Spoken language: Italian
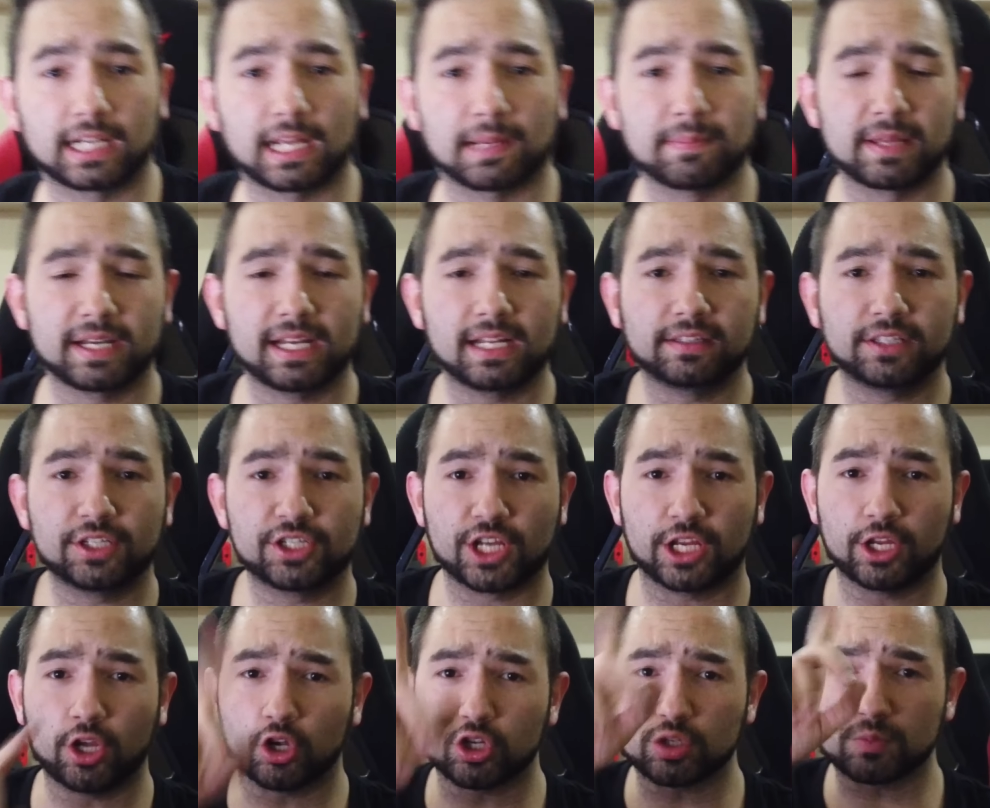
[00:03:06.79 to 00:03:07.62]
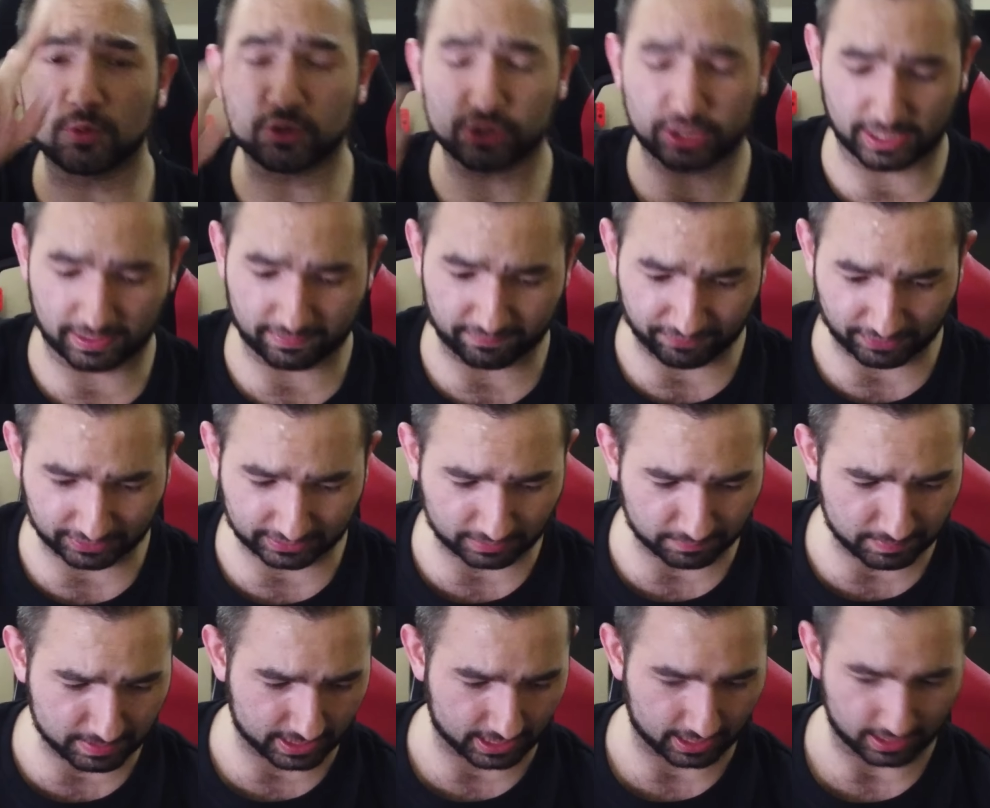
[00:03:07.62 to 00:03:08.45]
telecameria di Jay Osmos che è
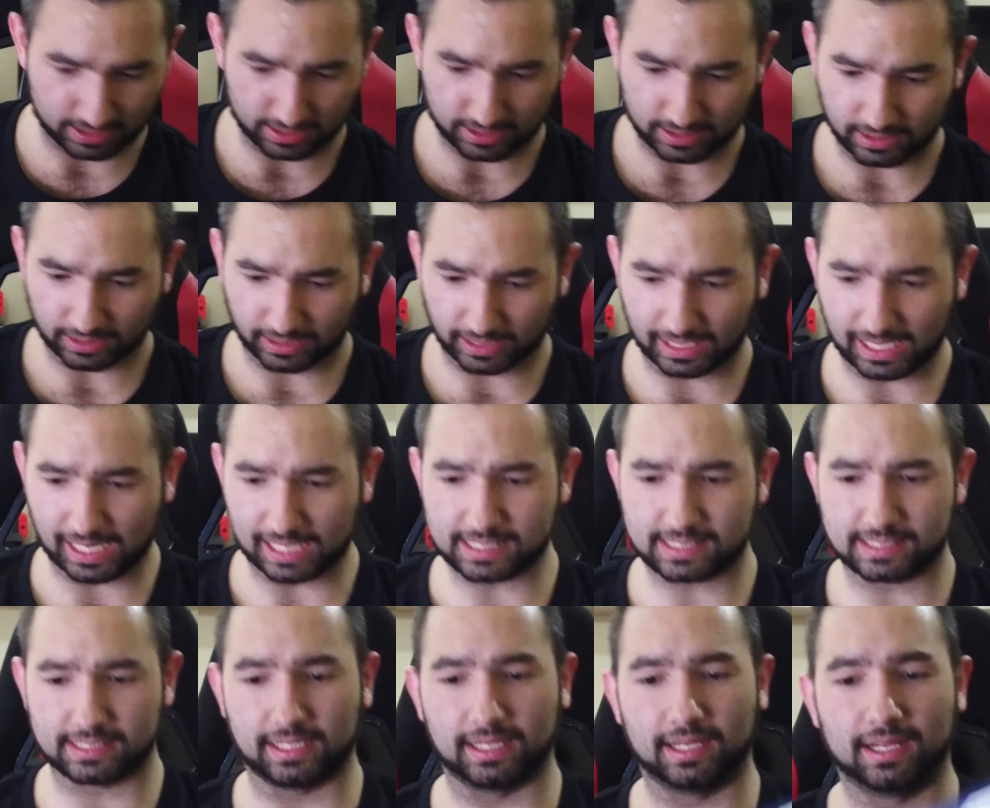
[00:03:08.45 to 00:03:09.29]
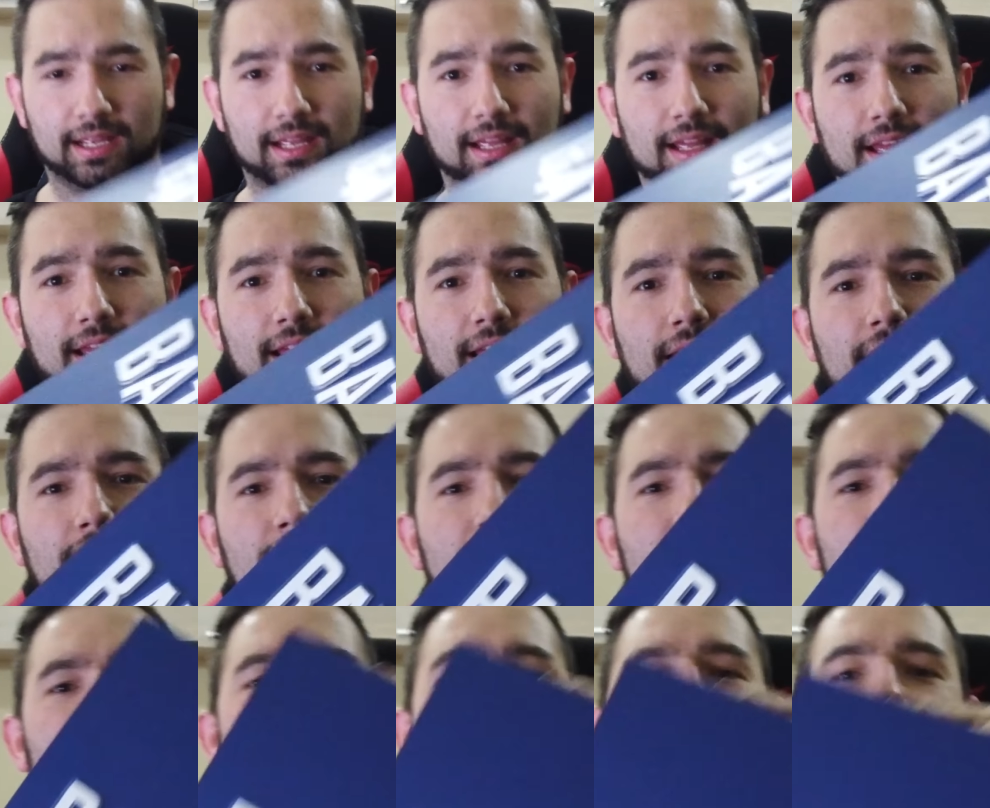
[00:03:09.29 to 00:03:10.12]
fatta bene? Ragazzi,
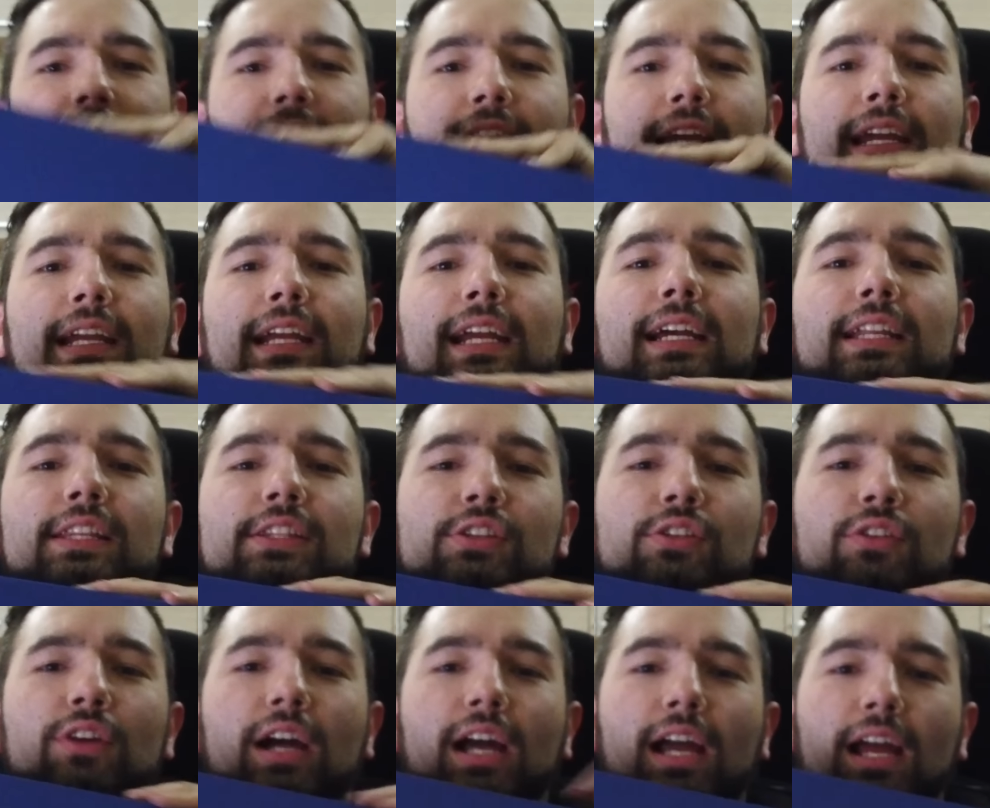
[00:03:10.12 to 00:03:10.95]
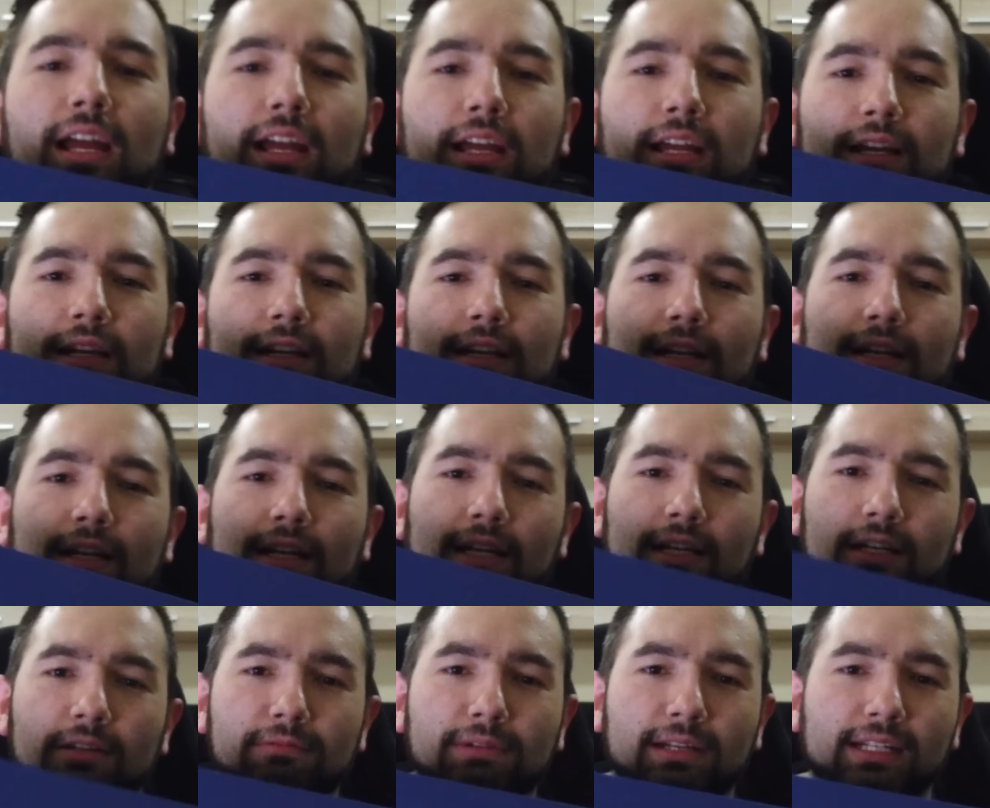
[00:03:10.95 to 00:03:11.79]
che cazzo è?
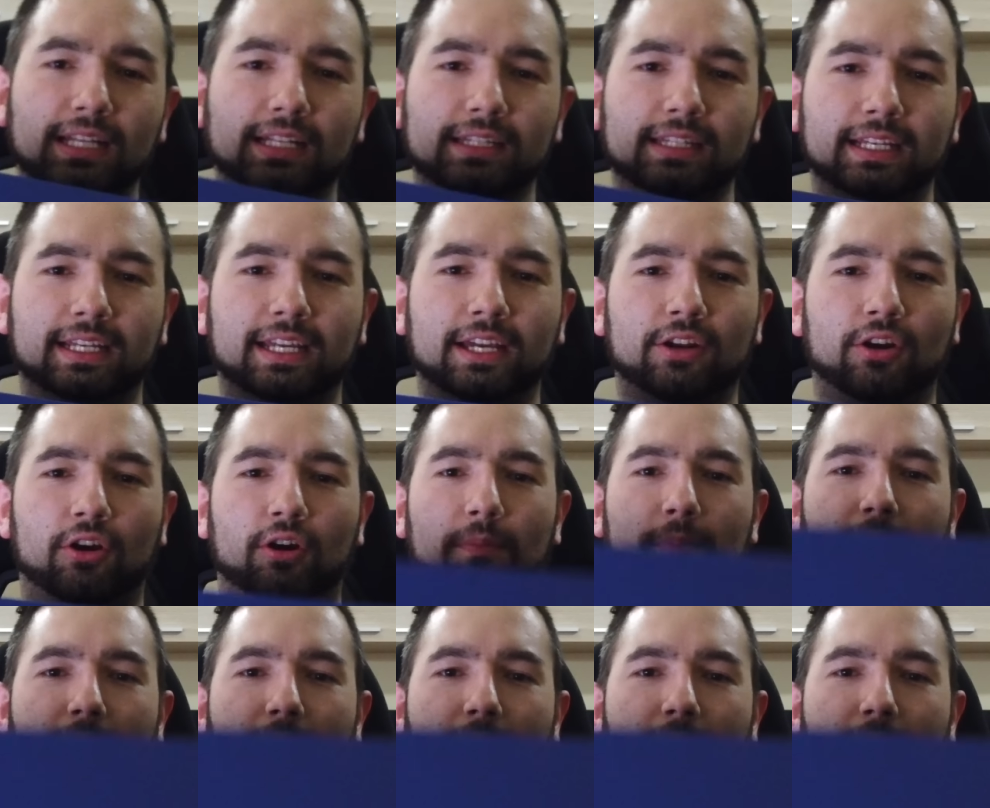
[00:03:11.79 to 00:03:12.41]
Guardate che